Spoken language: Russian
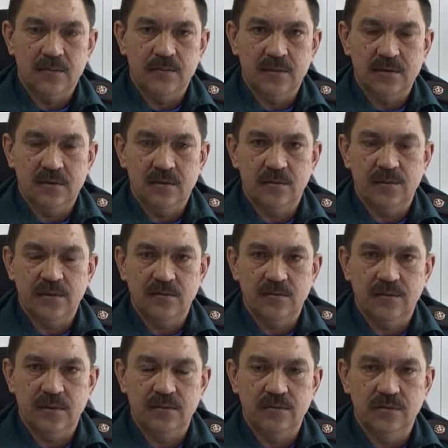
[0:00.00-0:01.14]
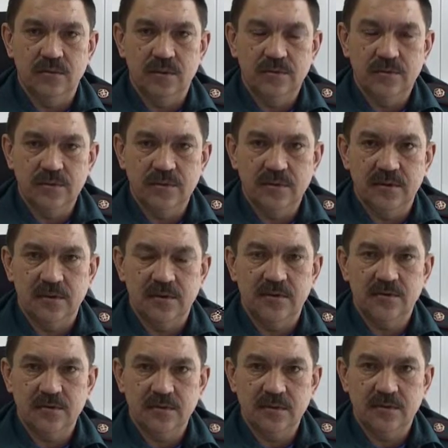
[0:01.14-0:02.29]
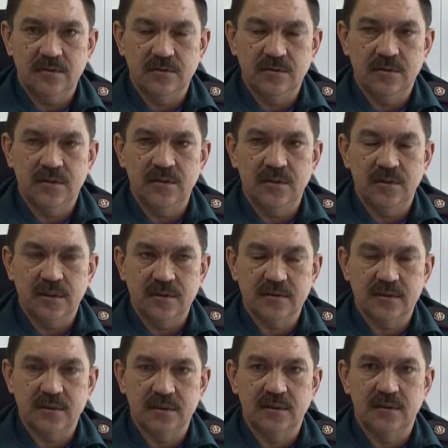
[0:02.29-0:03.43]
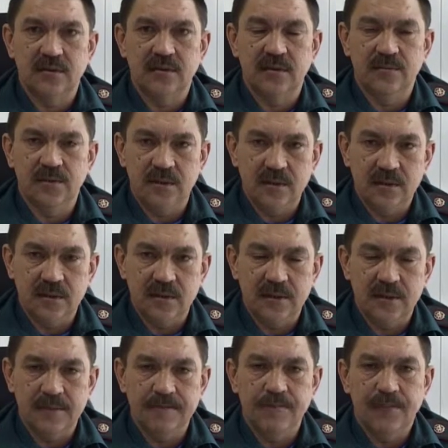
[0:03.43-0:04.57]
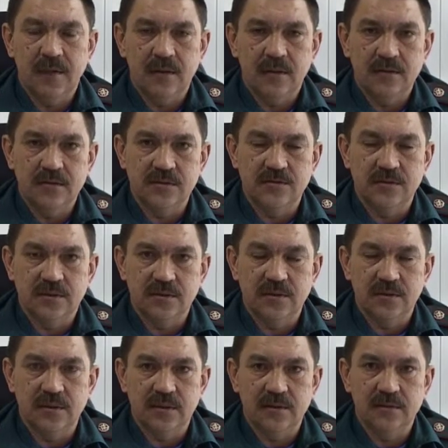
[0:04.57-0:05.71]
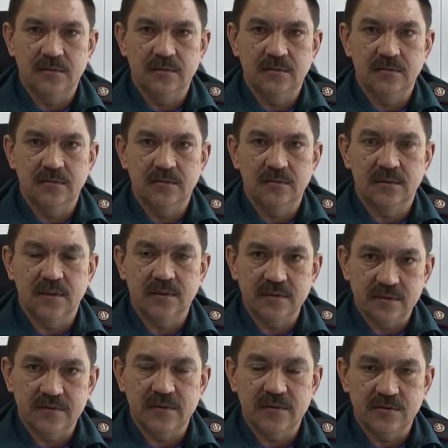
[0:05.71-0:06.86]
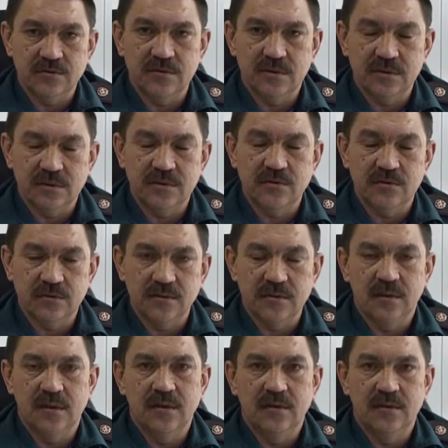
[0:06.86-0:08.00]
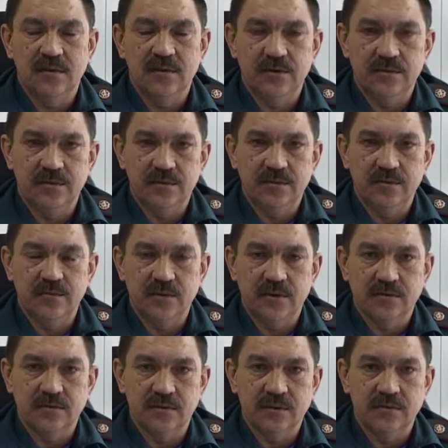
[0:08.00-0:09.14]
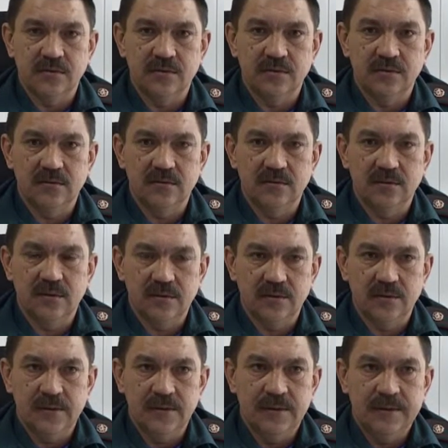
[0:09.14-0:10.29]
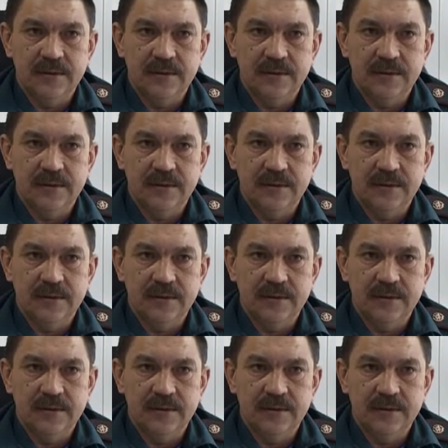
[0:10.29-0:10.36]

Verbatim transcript: к пожароопасному периоду готовится, лесхоз, то есть ангарское объединение – сегодняшний день, как называется у нас лесхоз на территории Зиминского района.